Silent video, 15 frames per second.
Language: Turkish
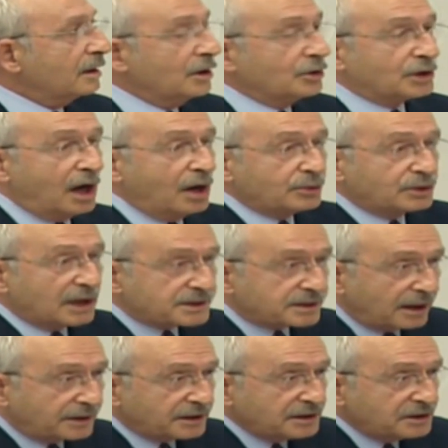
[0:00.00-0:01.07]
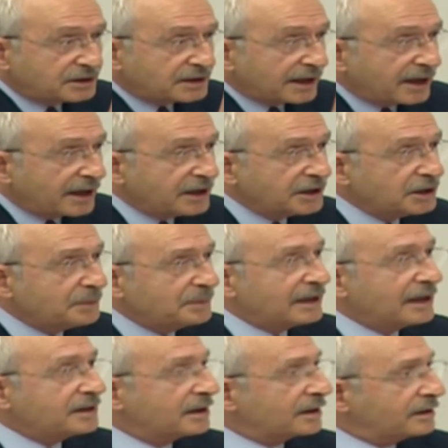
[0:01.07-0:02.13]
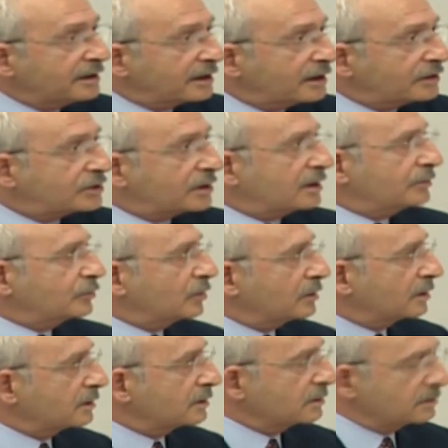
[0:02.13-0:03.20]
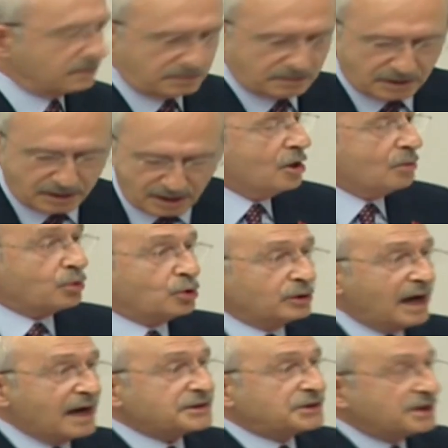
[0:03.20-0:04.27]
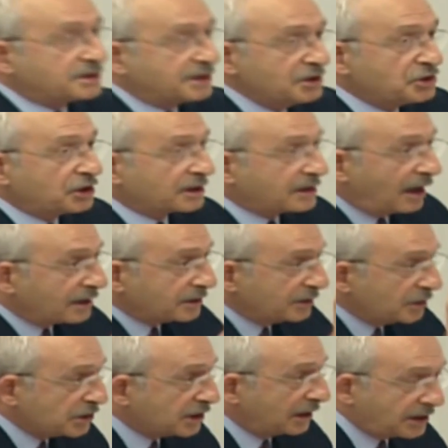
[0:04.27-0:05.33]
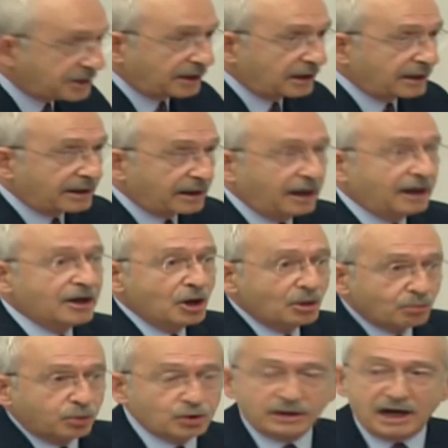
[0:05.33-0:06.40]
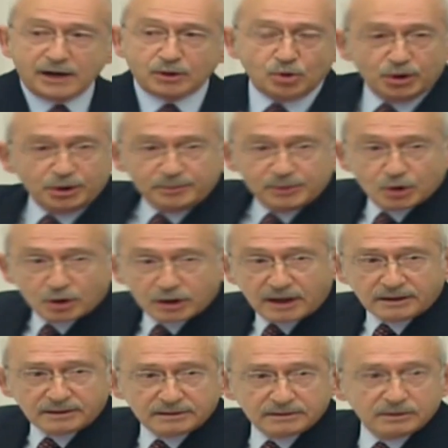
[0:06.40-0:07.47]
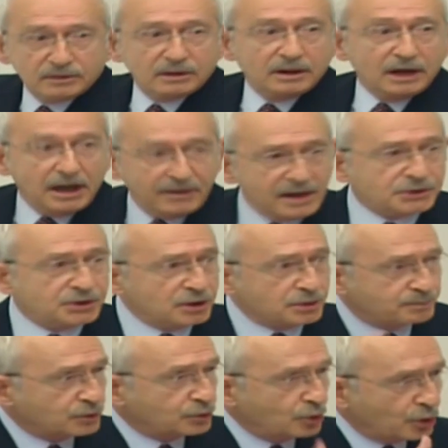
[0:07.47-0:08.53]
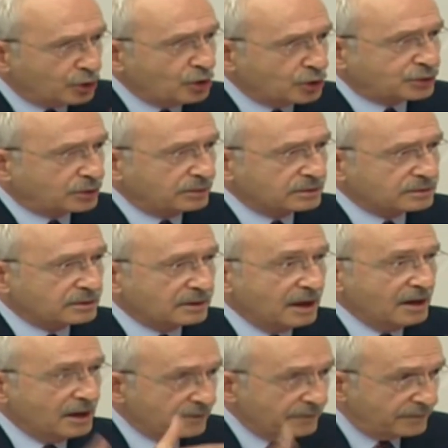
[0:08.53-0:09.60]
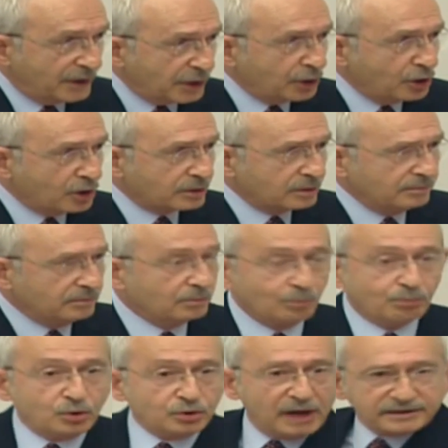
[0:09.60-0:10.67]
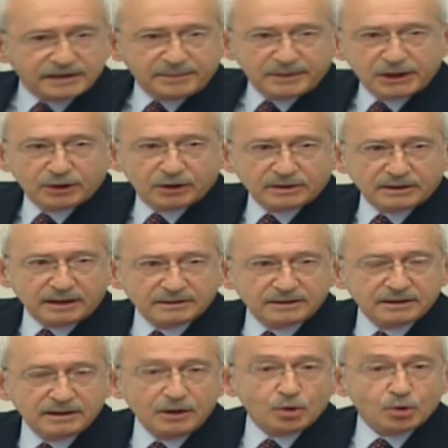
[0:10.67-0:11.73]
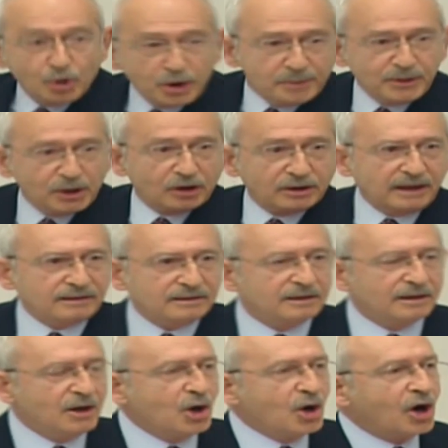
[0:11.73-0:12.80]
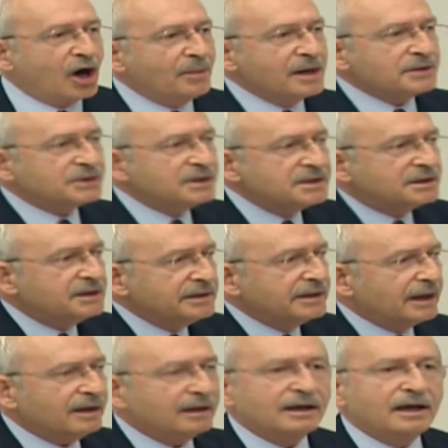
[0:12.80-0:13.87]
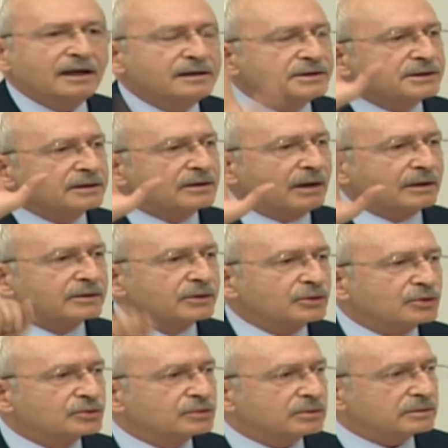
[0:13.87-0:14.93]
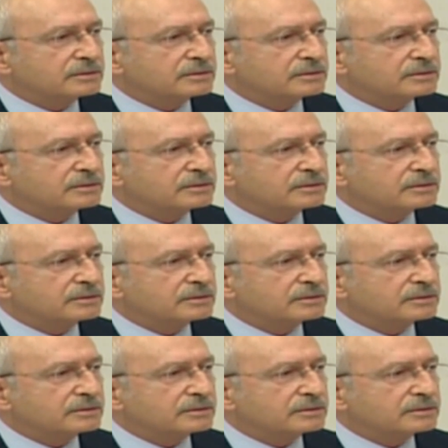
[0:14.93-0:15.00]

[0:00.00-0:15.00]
Ya yasanın gereğini bile yerine getiremiyorlar. Bunlar sizin çıkardığınız yasalara bunlar uymuyorlar. Evet siz görüyorsunuz. Biliyorum. Bunlar da biliyorlar. Uymuyorlar. Ama siz yine elinizi kaldırıyorsunuz.